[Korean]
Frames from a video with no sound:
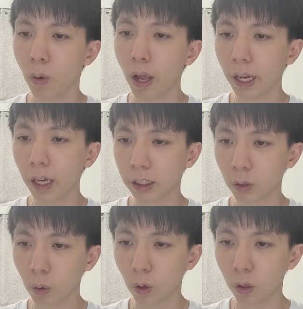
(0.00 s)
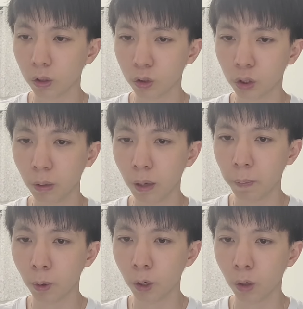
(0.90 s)
회개하시고
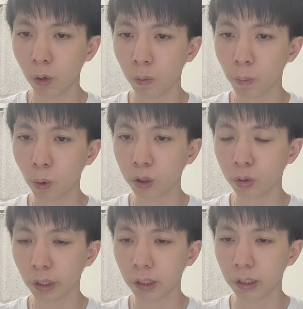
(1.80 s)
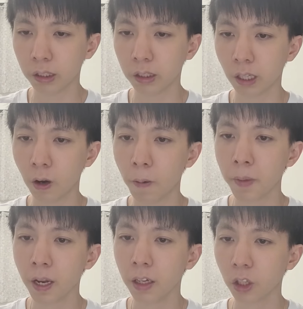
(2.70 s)
주님의 보혈로 모든 죄를 씻으세요.
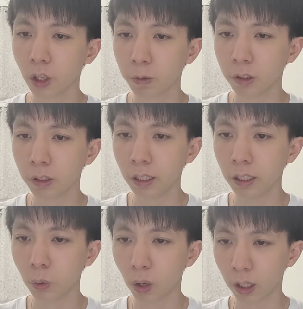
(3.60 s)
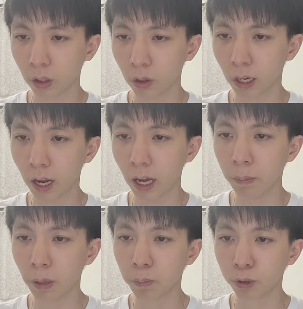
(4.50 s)
여러분이 돌아서거나
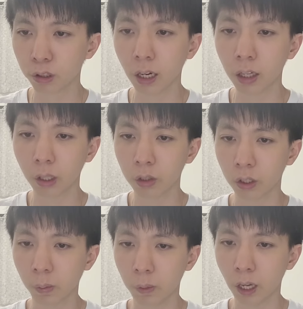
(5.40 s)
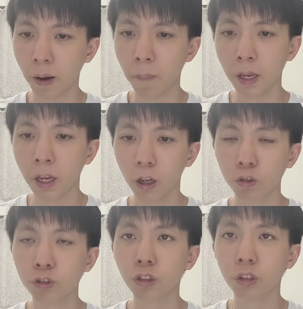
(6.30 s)
아니면 불타게 될 것입니다.
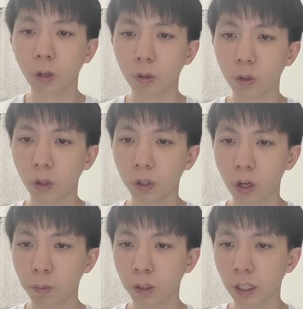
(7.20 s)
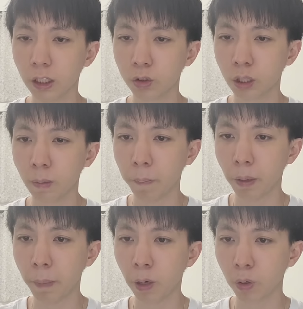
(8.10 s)
궁극적으로 여러분이 주님
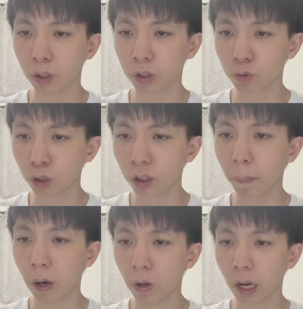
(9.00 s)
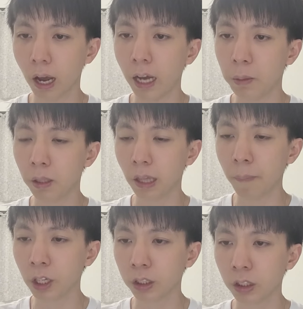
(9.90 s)
앞에 바로 서서 구원을 받거나 아니면
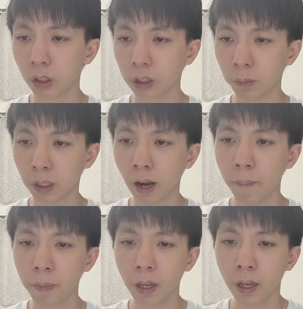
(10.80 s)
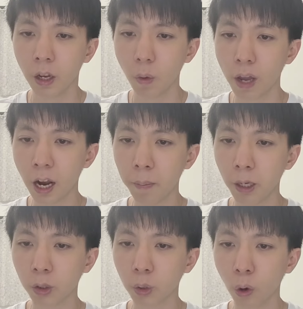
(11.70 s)
남겨질 것입니다.
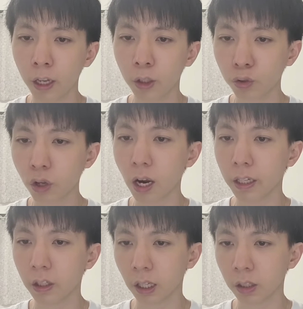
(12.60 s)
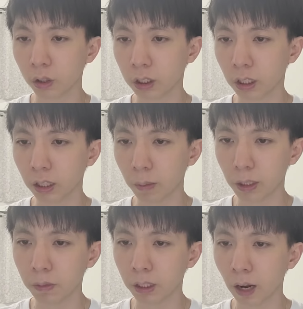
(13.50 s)
왜냐하면 교회 휴거가 일어날 것이기
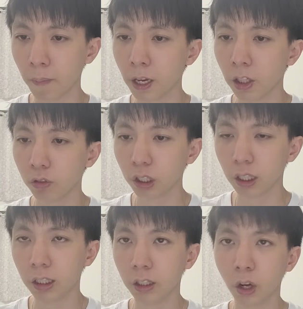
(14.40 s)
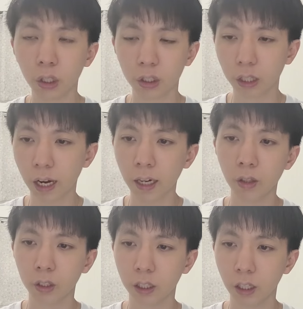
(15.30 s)
때문입니다. 우리는 여기서 나갈
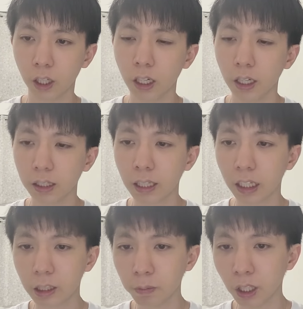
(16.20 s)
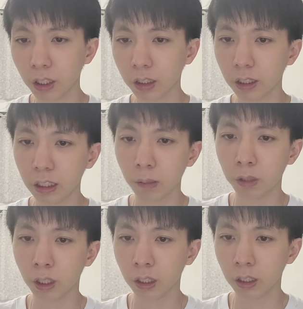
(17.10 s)
것이에요. 그게 10년이든
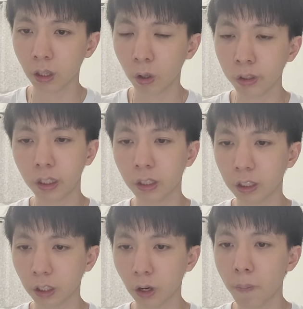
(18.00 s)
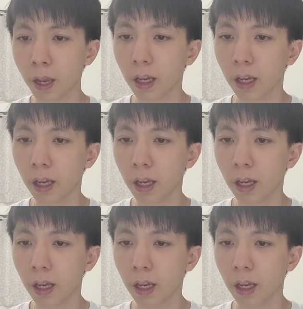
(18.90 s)
20년이든 언제든지요.